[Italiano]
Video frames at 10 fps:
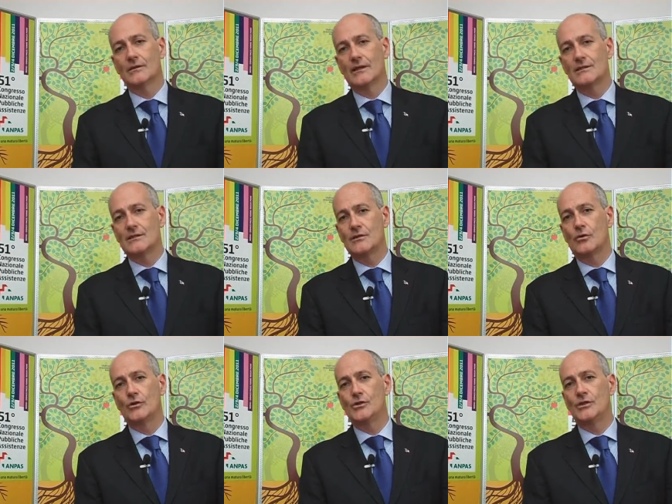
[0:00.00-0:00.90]
ai
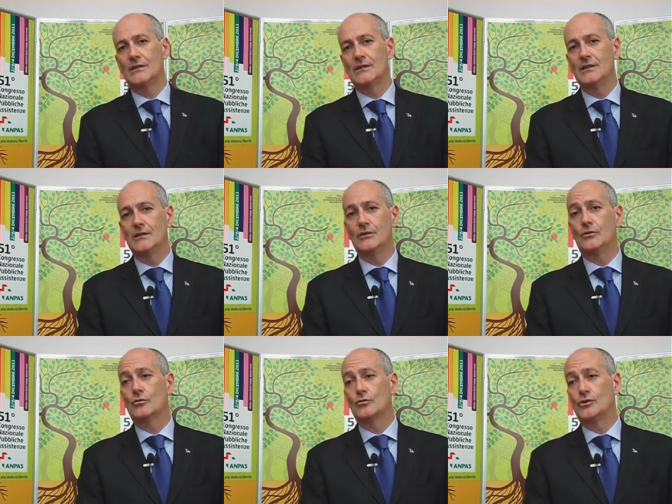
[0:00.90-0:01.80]
singoli, cittadini
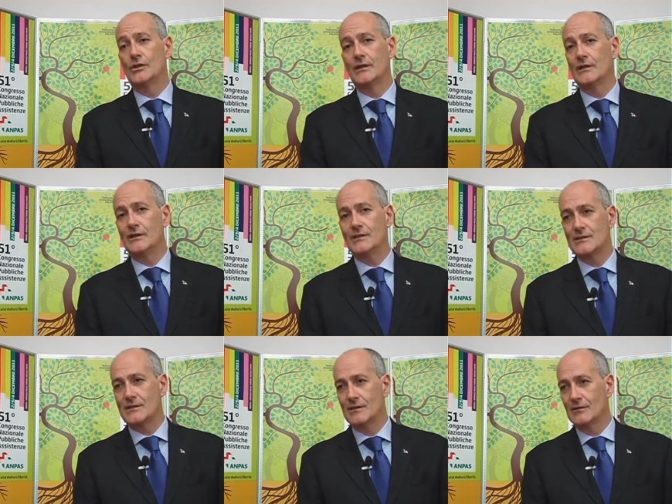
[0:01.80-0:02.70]
di conoscere i
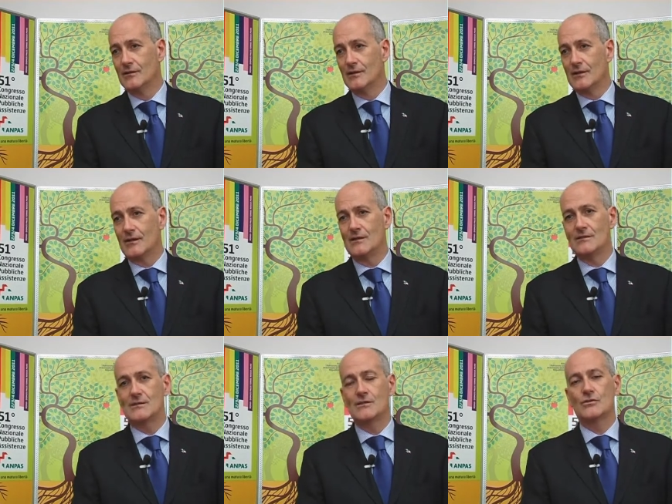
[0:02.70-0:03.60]
rischi che
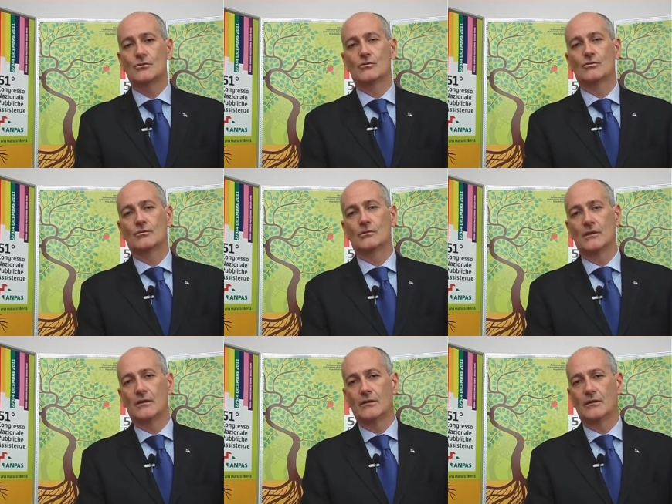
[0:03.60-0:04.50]
insistono
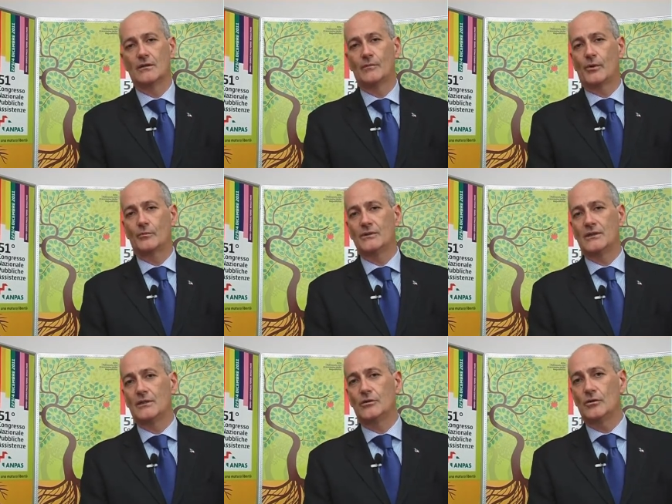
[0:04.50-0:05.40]
nel, nei propri
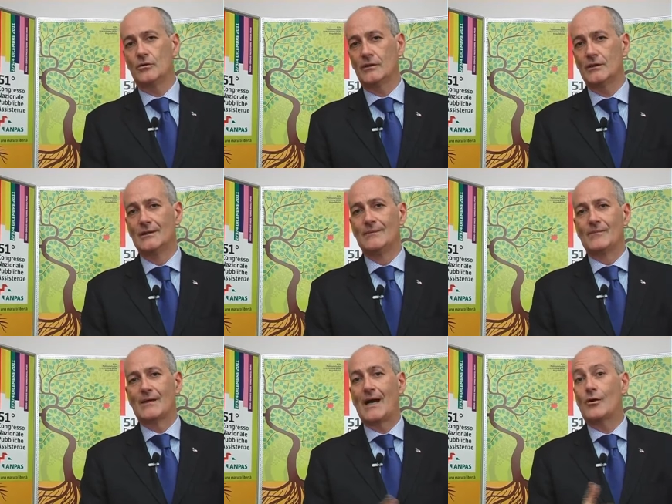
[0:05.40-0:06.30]
territori
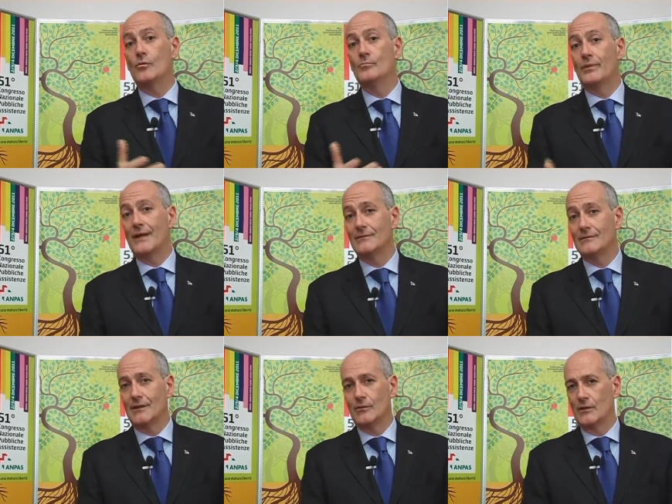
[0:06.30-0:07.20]
a
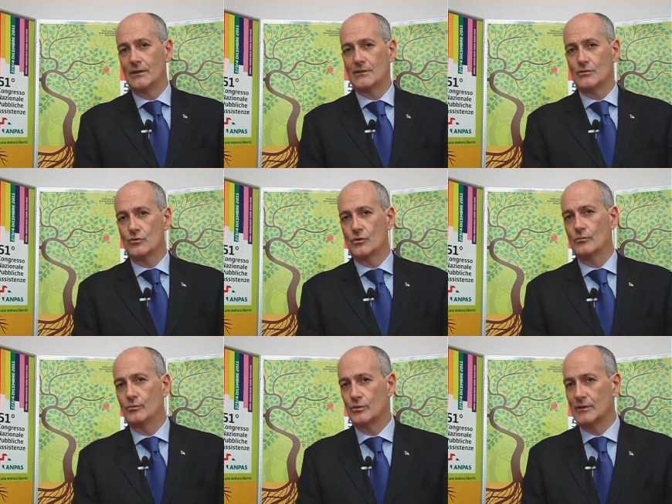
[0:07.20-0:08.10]
comprendere quelli che sono i
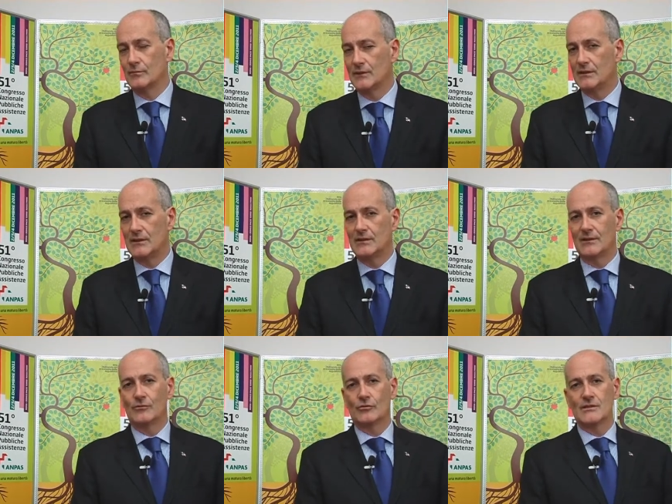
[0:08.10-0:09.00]
comportamenti che
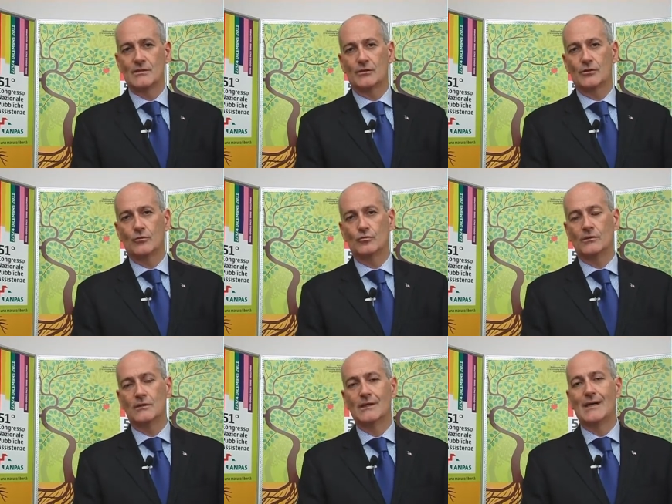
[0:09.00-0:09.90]
devono essere
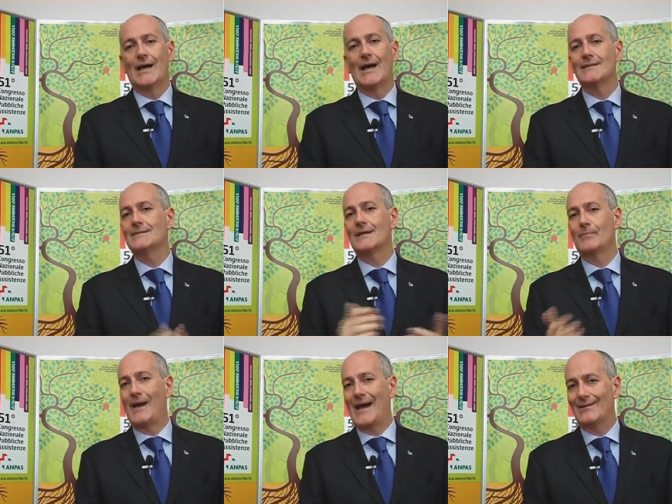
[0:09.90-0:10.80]
tenuti, a
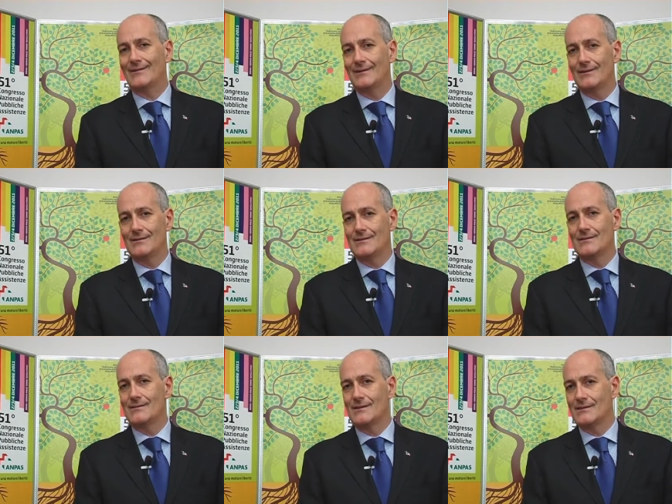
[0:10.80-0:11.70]
essere parte
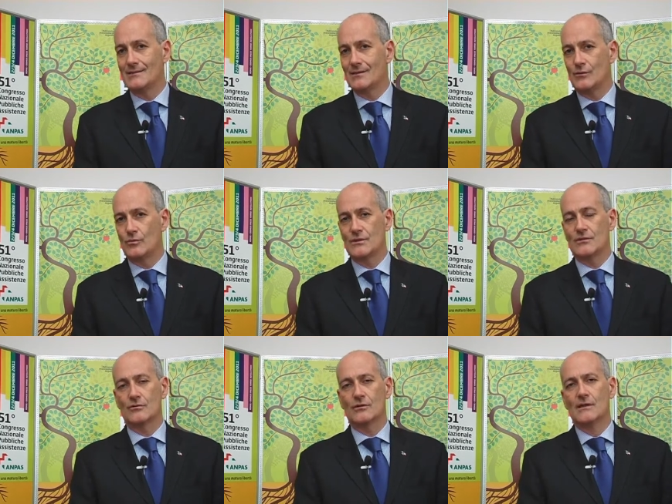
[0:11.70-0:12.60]
essi stessi di
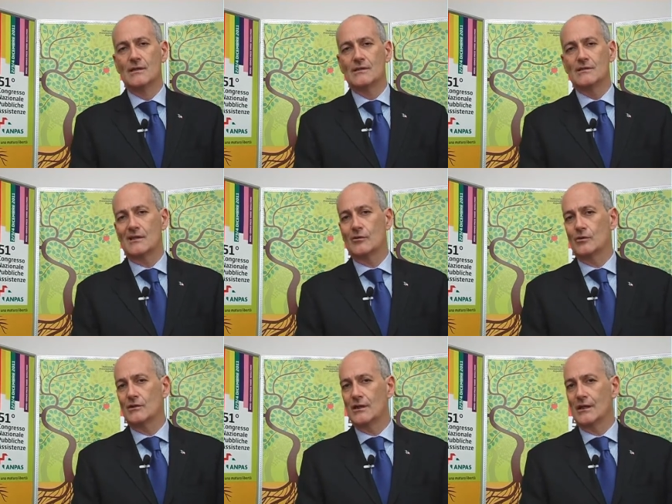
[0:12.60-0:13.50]
questo
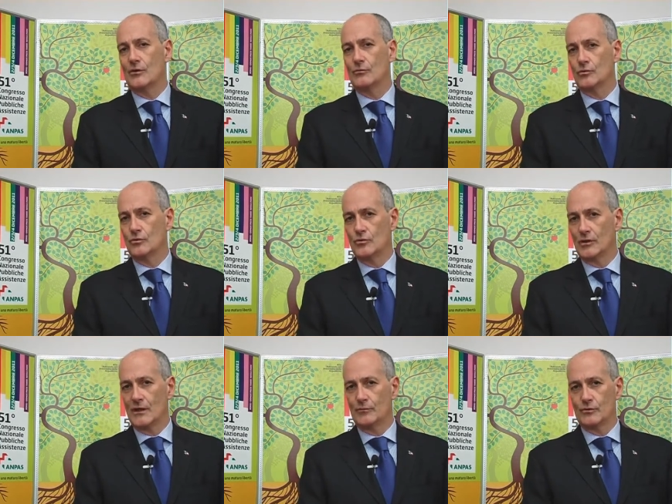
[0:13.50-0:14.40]
straordinario mondo
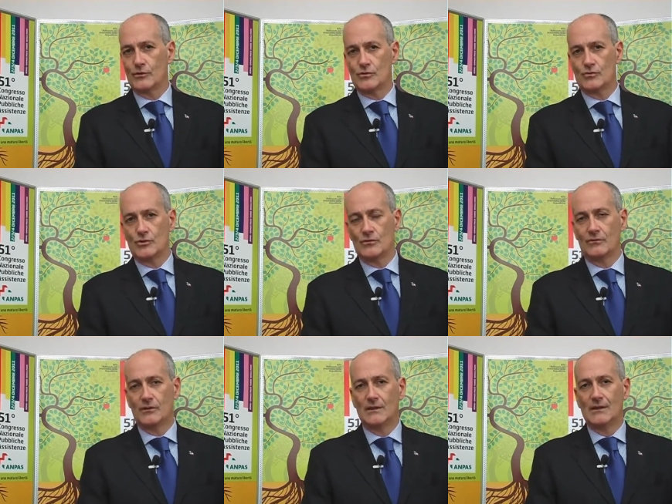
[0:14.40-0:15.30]
che è la protezione
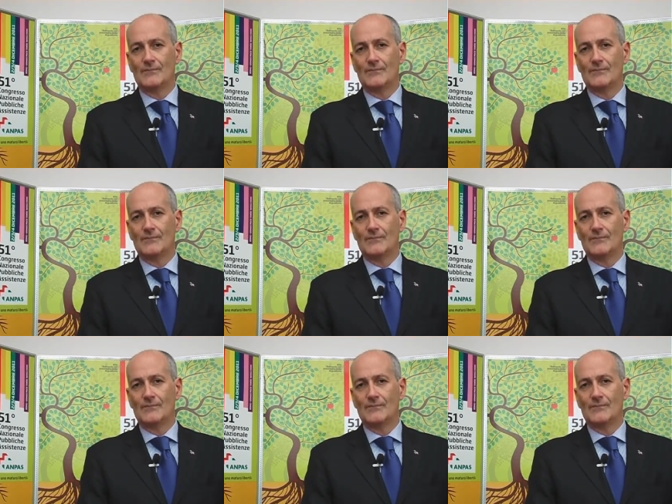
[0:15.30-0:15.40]
civile.